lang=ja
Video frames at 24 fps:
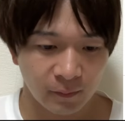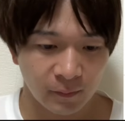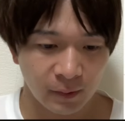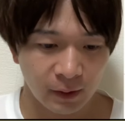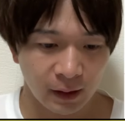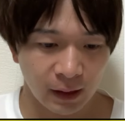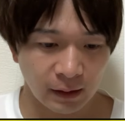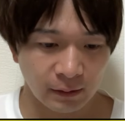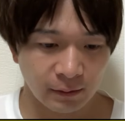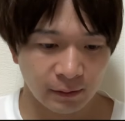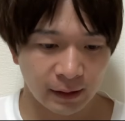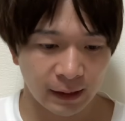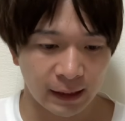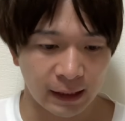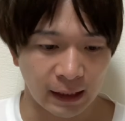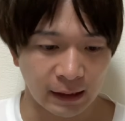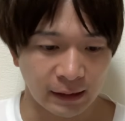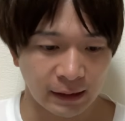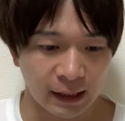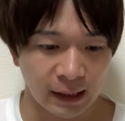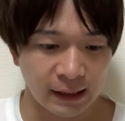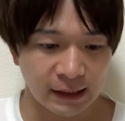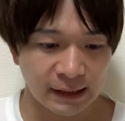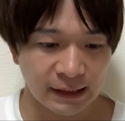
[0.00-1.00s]
はい、次が
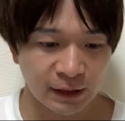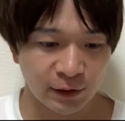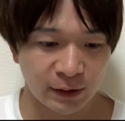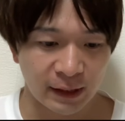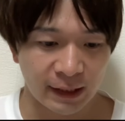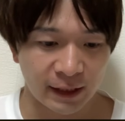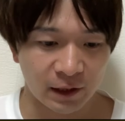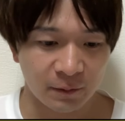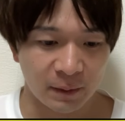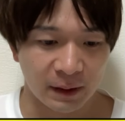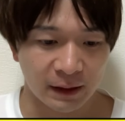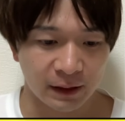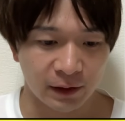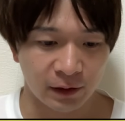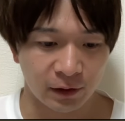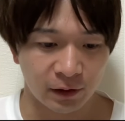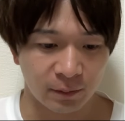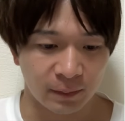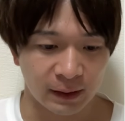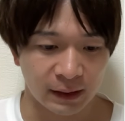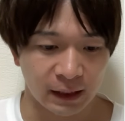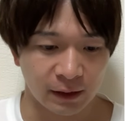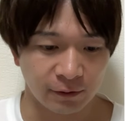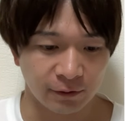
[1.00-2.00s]
男子の
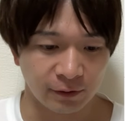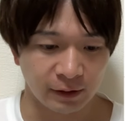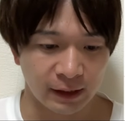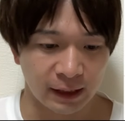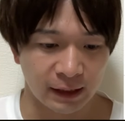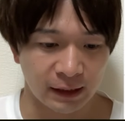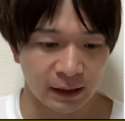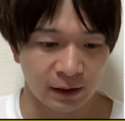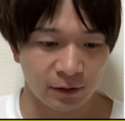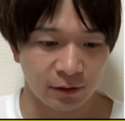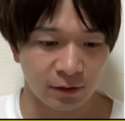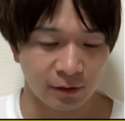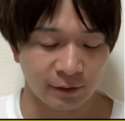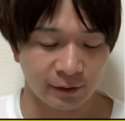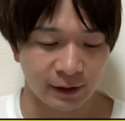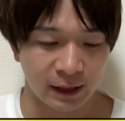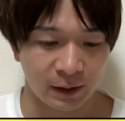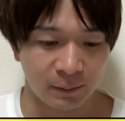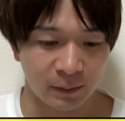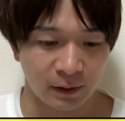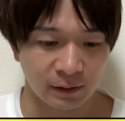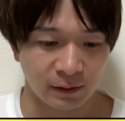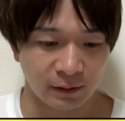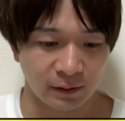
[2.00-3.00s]
100m バタフライでござ
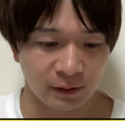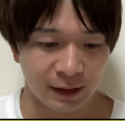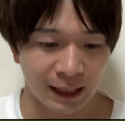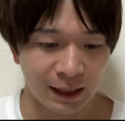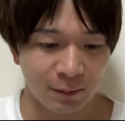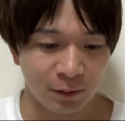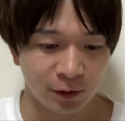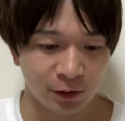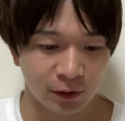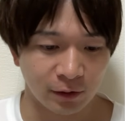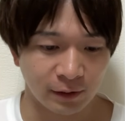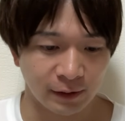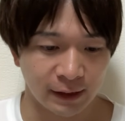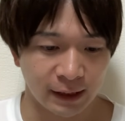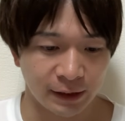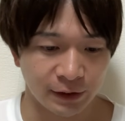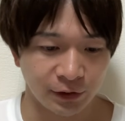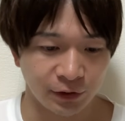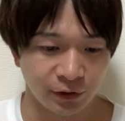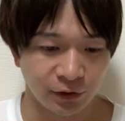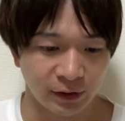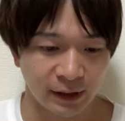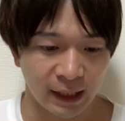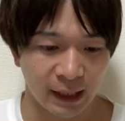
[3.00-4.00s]
います。川本選
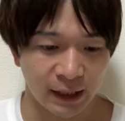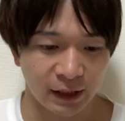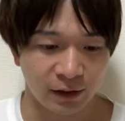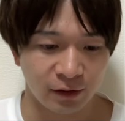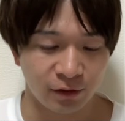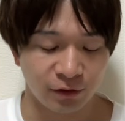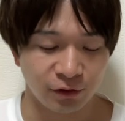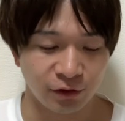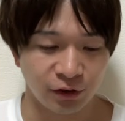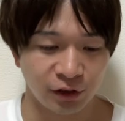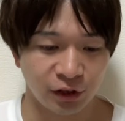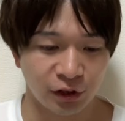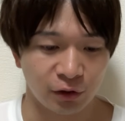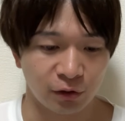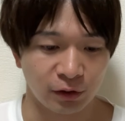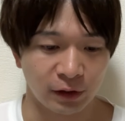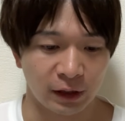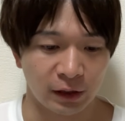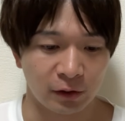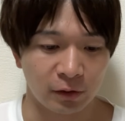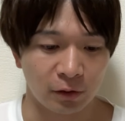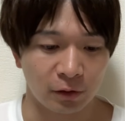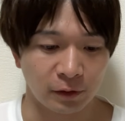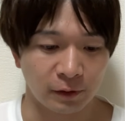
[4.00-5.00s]
手が優勝
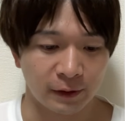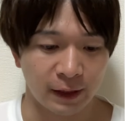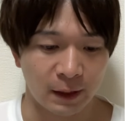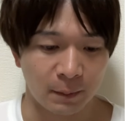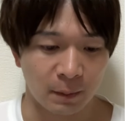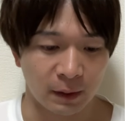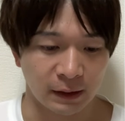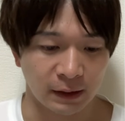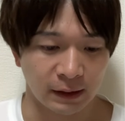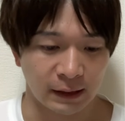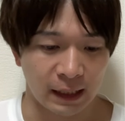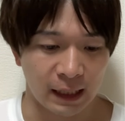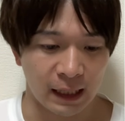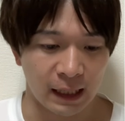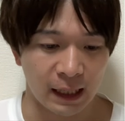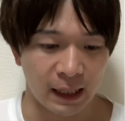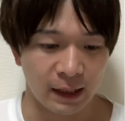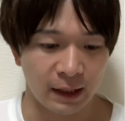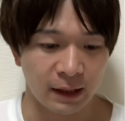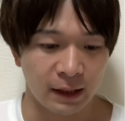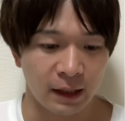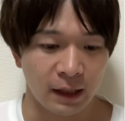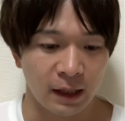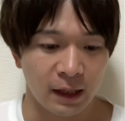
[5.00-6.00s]
でございました。
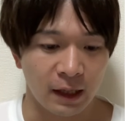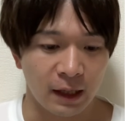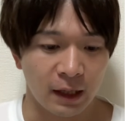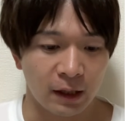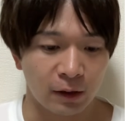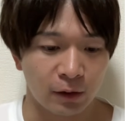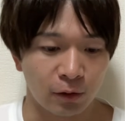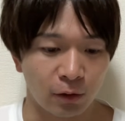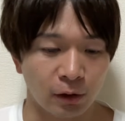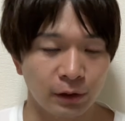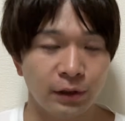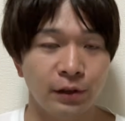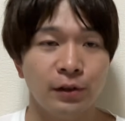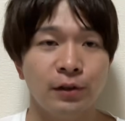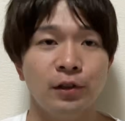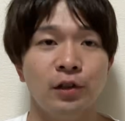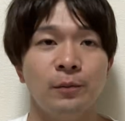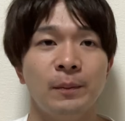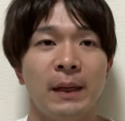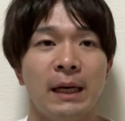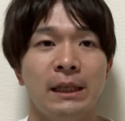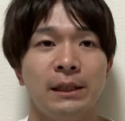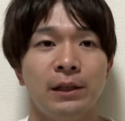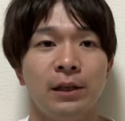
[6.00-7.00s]
はい。
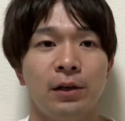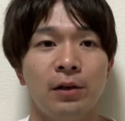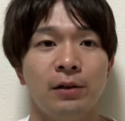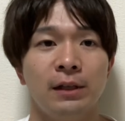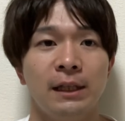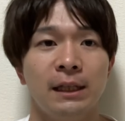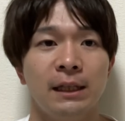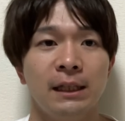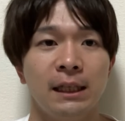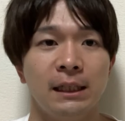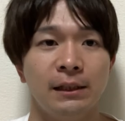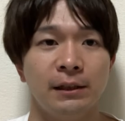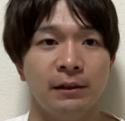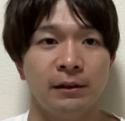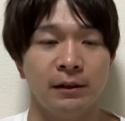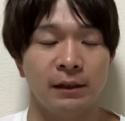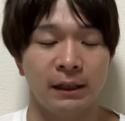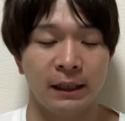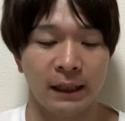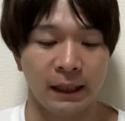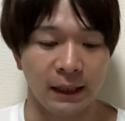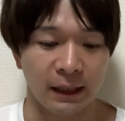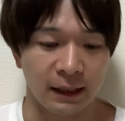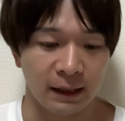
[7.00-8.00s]
50m に引き続
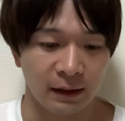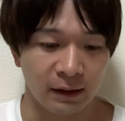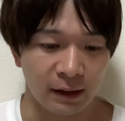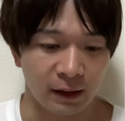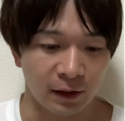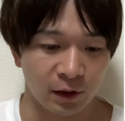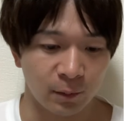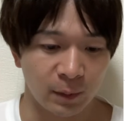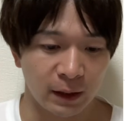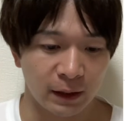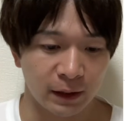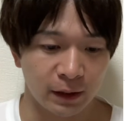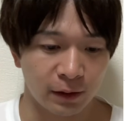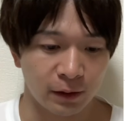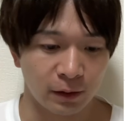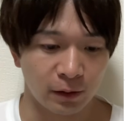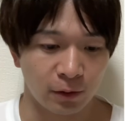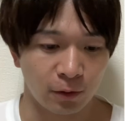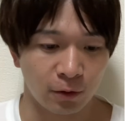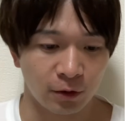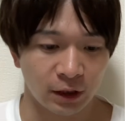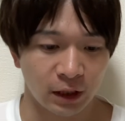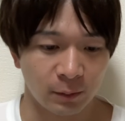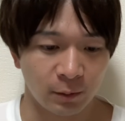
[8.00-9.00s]
き、100m の
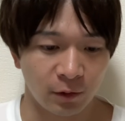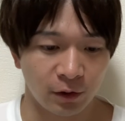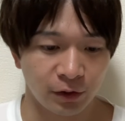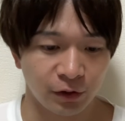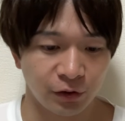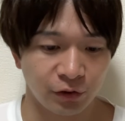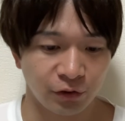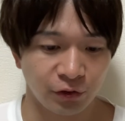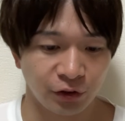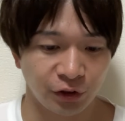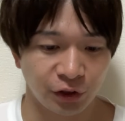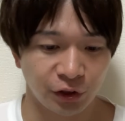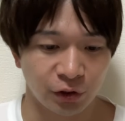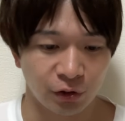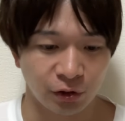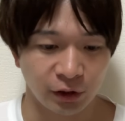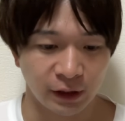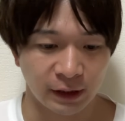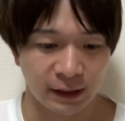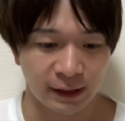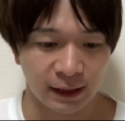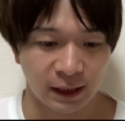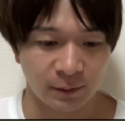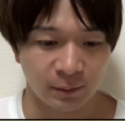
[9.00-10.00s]
方でも優勝
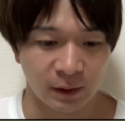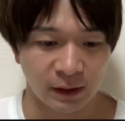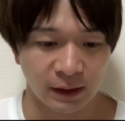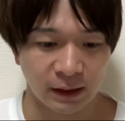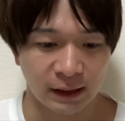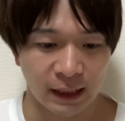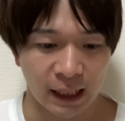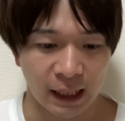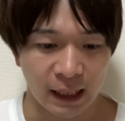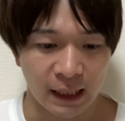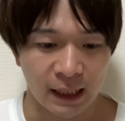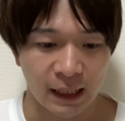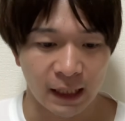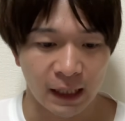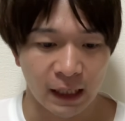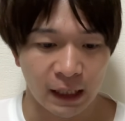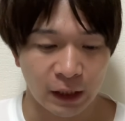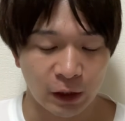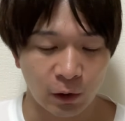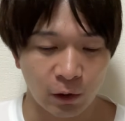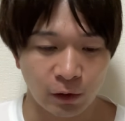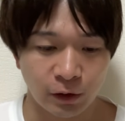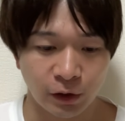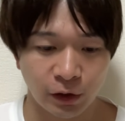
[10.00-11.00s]
してきました。
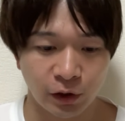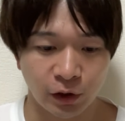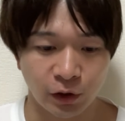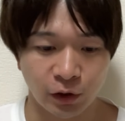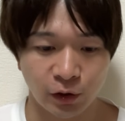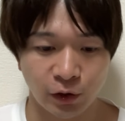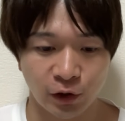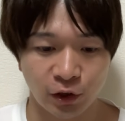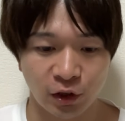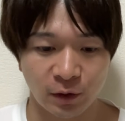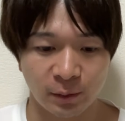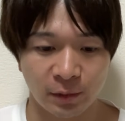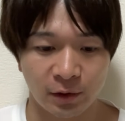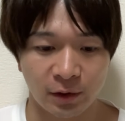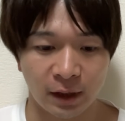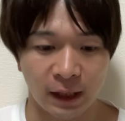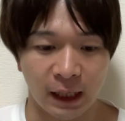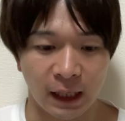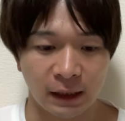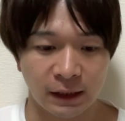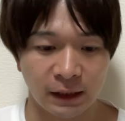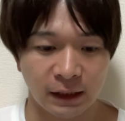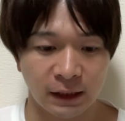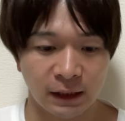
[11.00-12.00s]
49秒
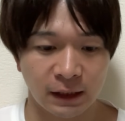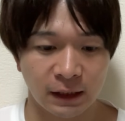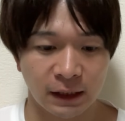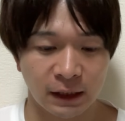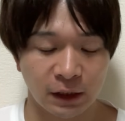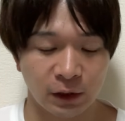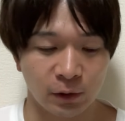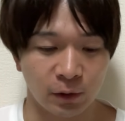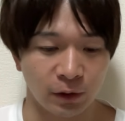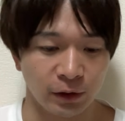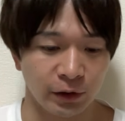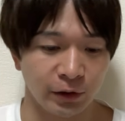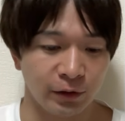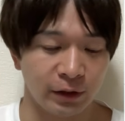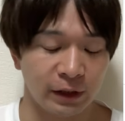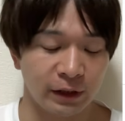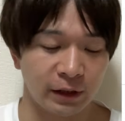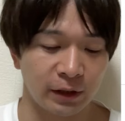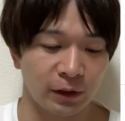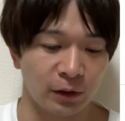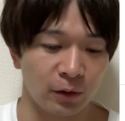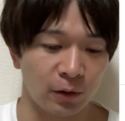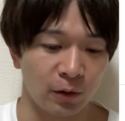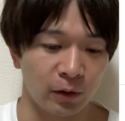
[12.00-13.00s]
82と唯
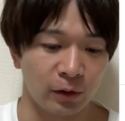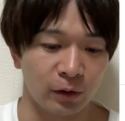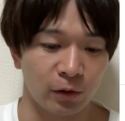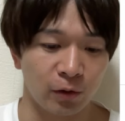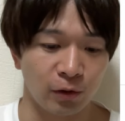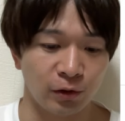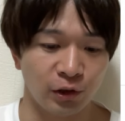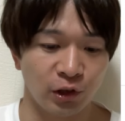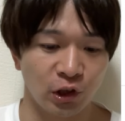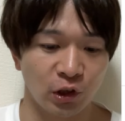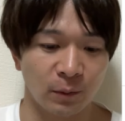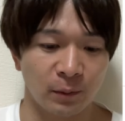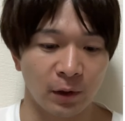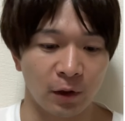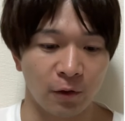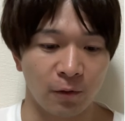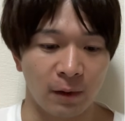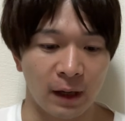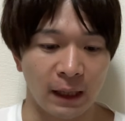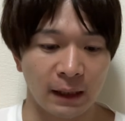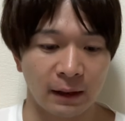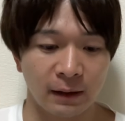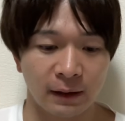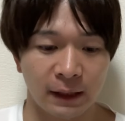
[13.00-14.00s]
一の50秒
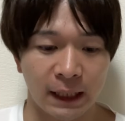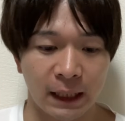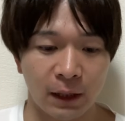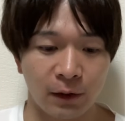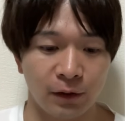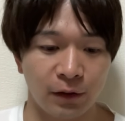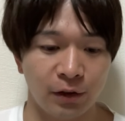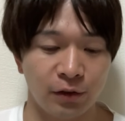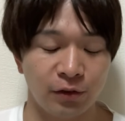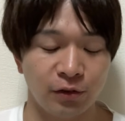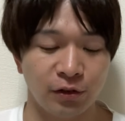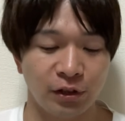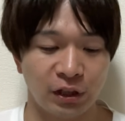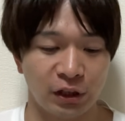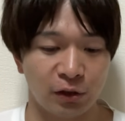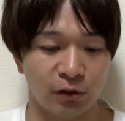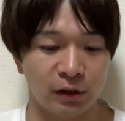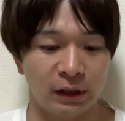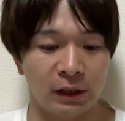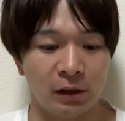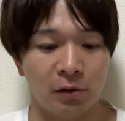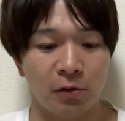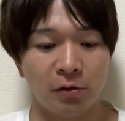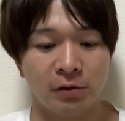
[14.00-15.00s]
割っての優
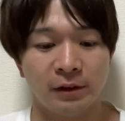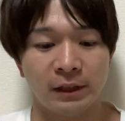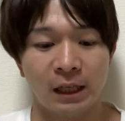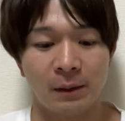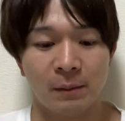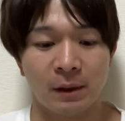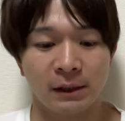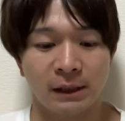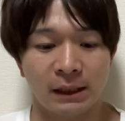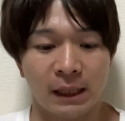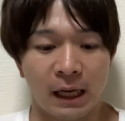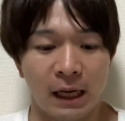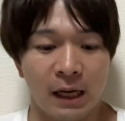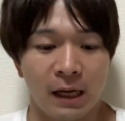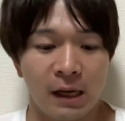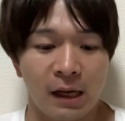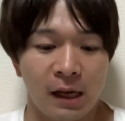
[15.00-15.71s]
勝でございました。